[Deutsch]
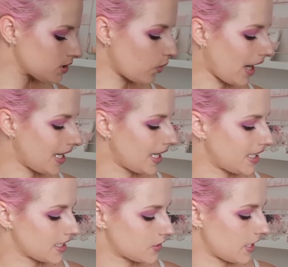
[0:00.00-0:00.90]
So
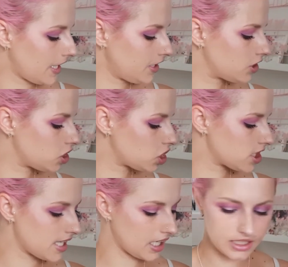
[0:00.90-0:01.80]
Eyeliner technisch,
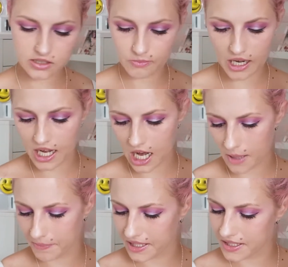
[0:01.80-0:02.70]
sage ich mal,
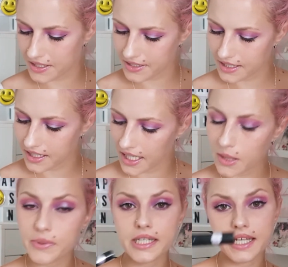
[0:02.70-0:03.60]
habe ich hier
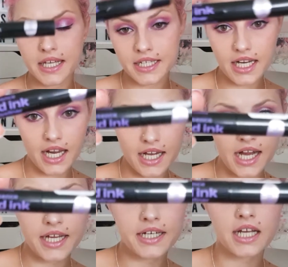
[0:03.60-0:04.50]
Liquid Ink
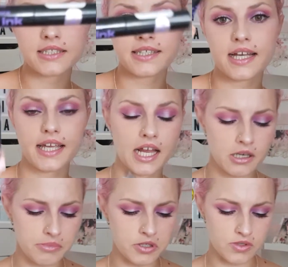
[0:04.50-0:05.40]
Eyeliner sehr
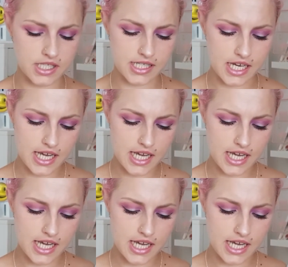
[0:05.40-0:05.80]
gerne benutzt.